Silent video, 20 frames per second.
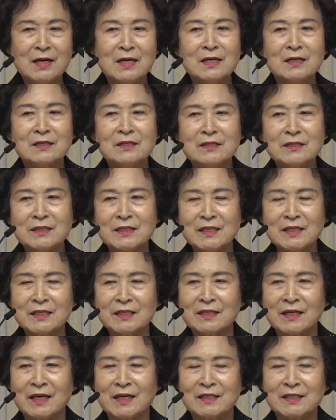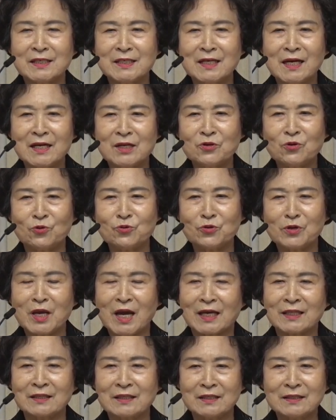그 시기에 신앙 교육이
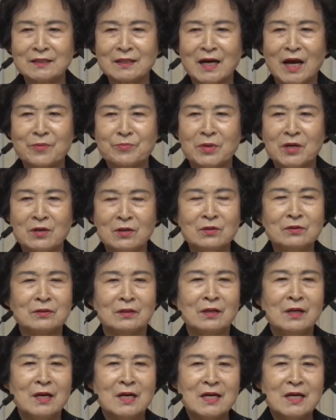안 들어가면